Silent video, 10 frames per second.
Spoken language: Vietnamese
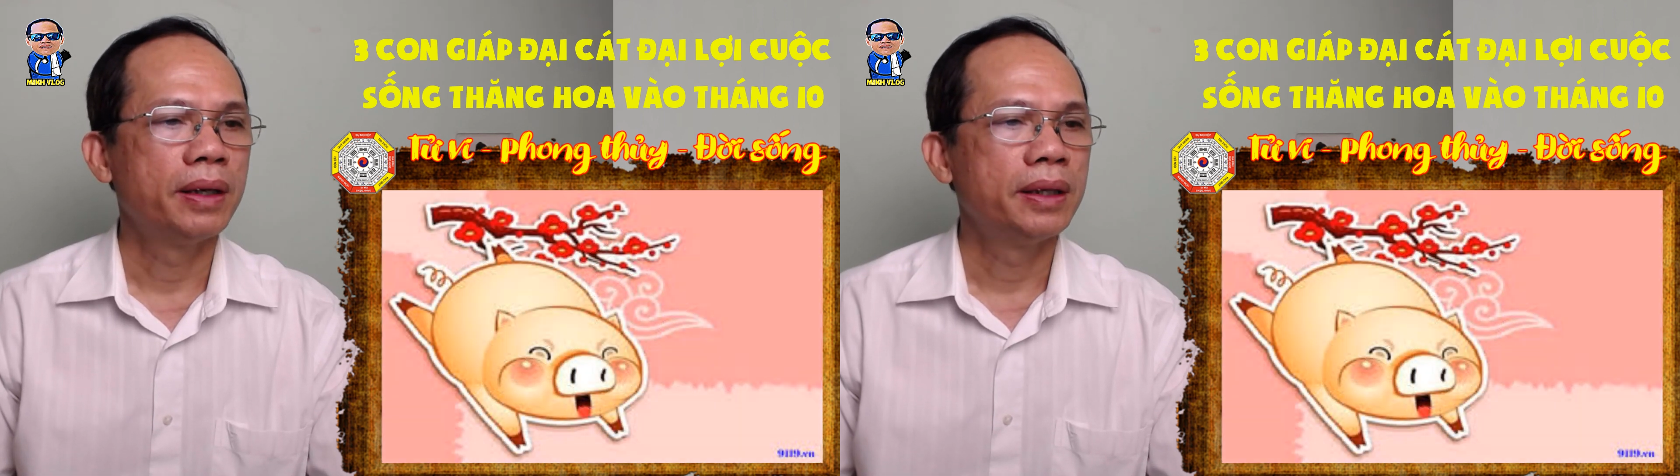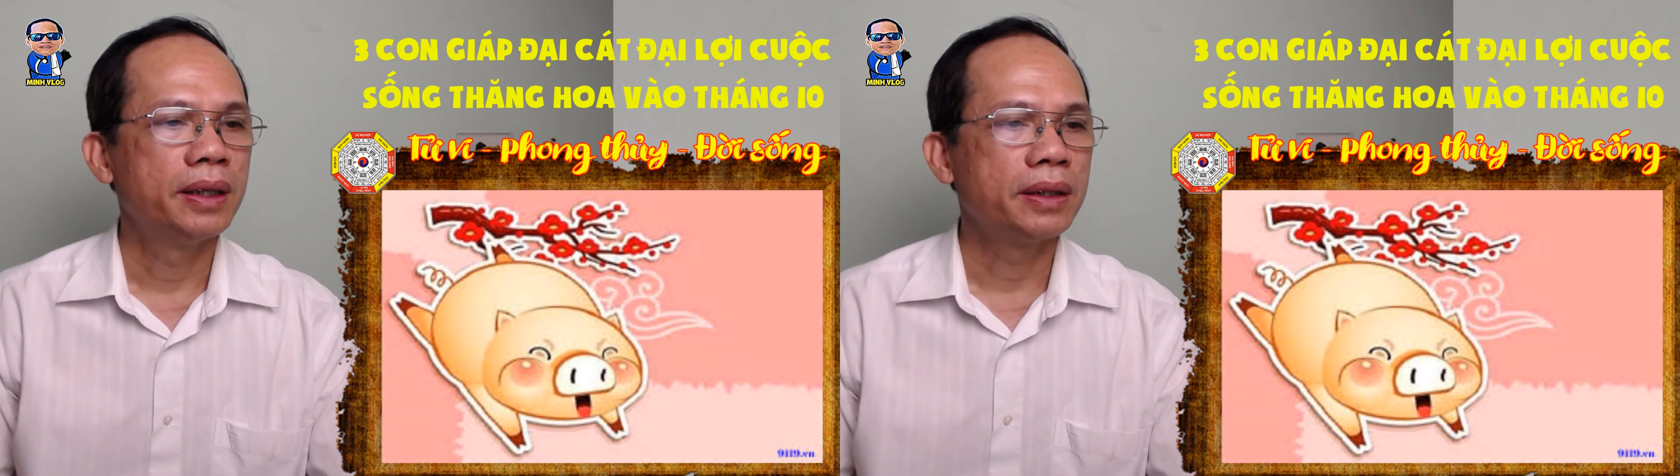
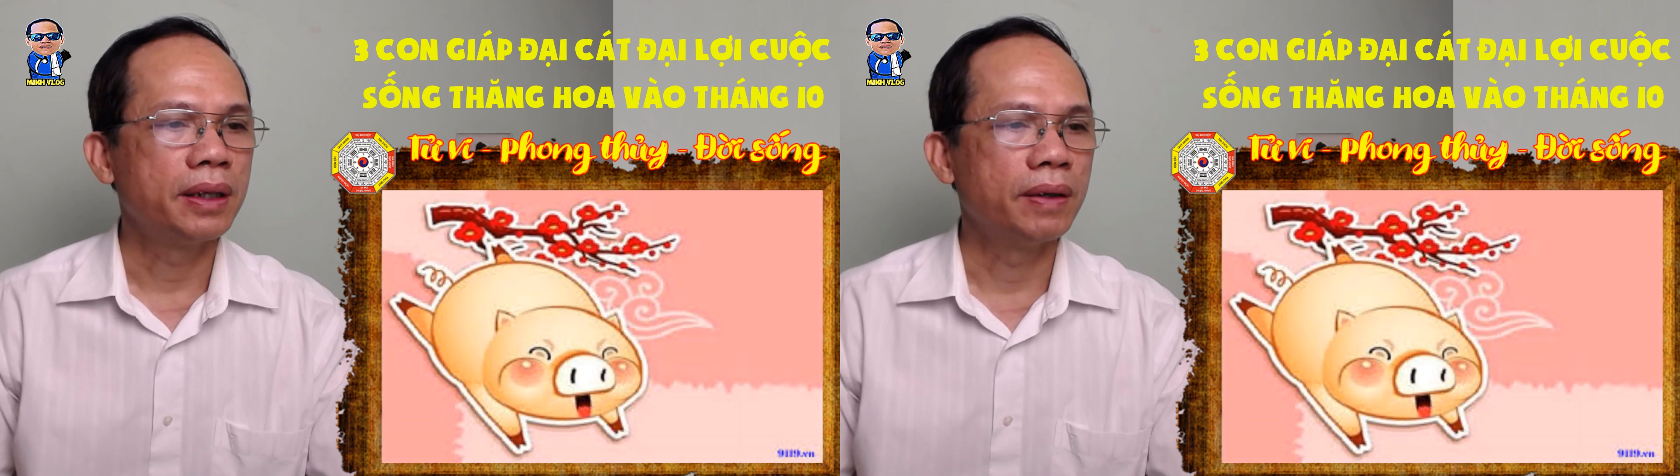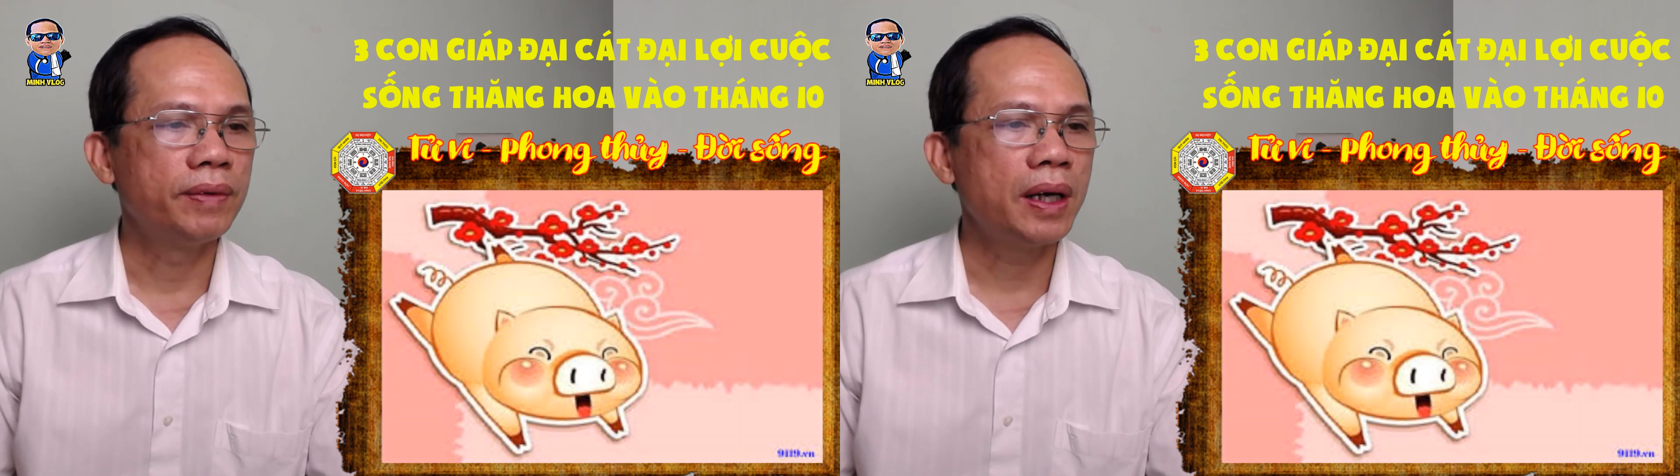Tử
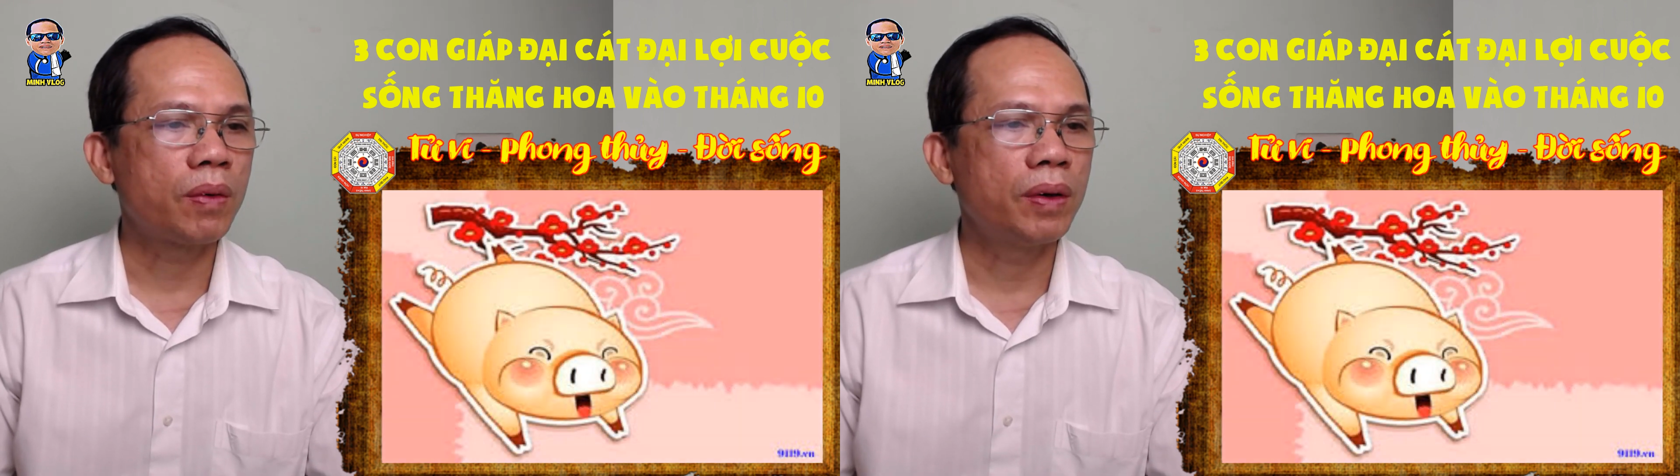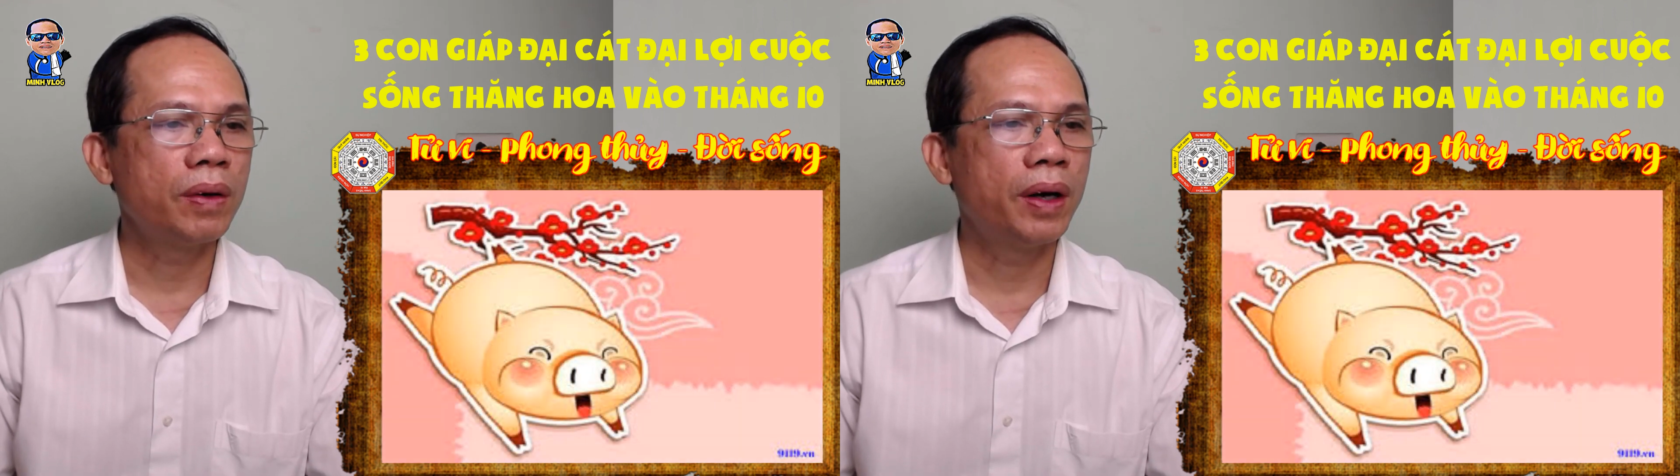vi học có
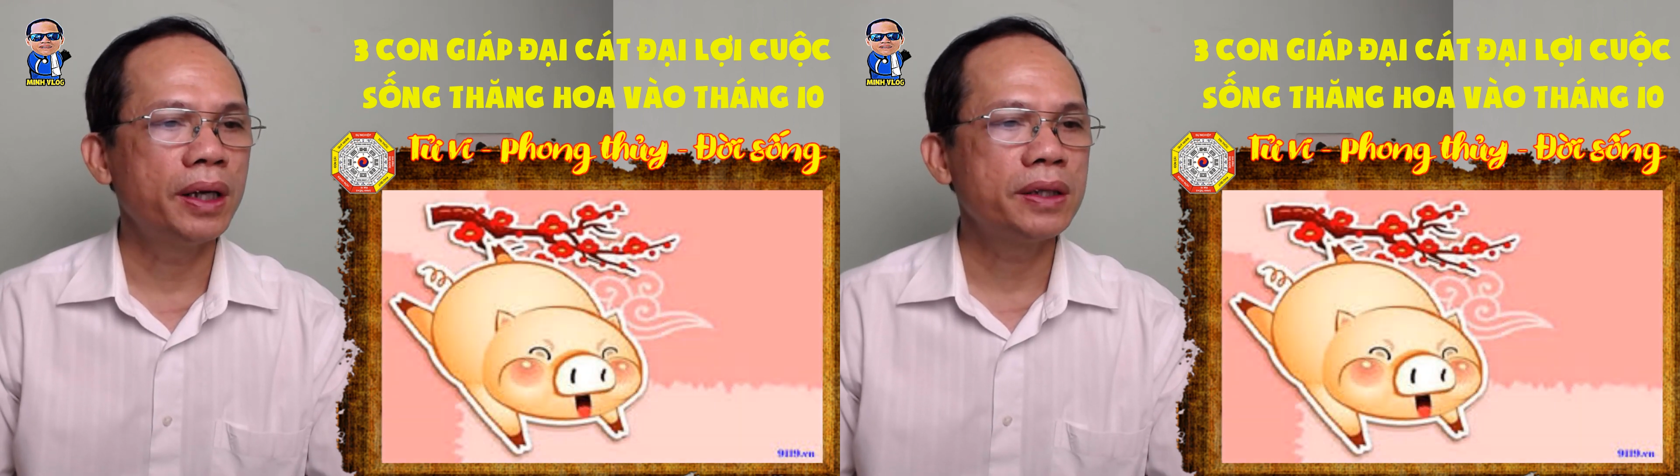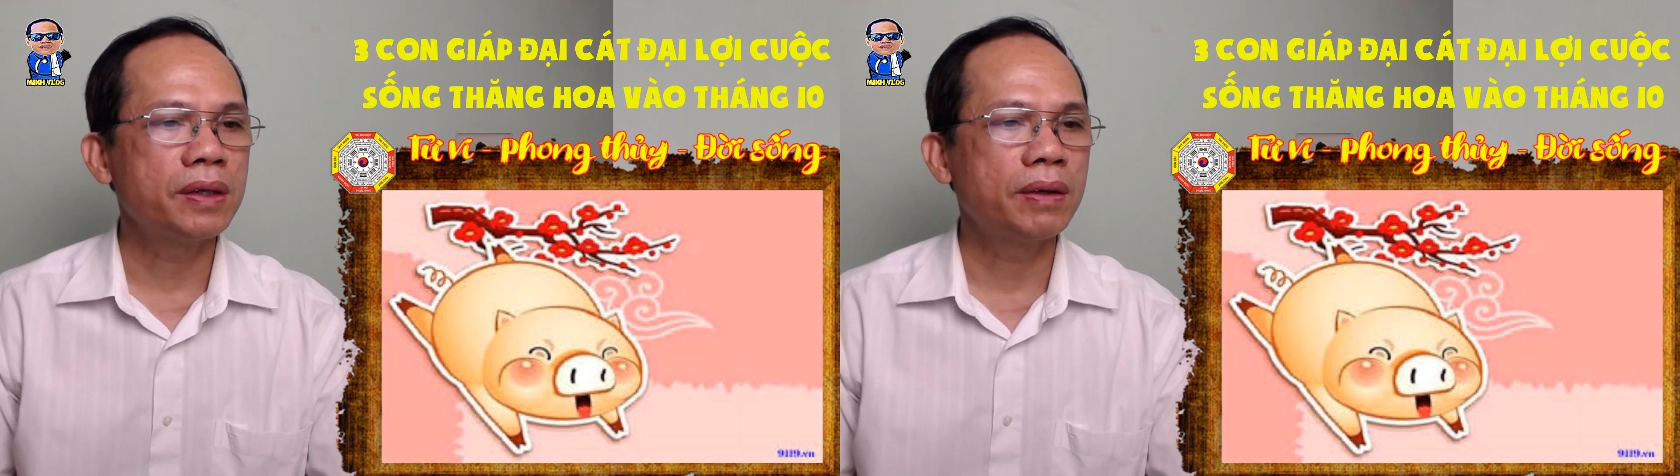nói
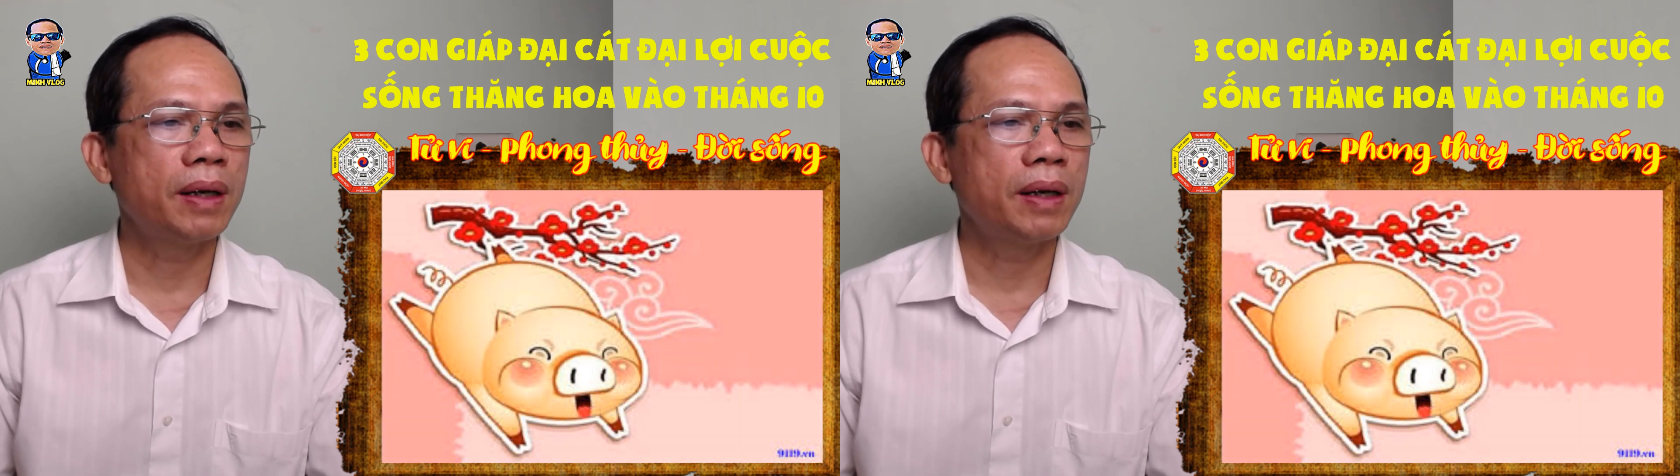trong năm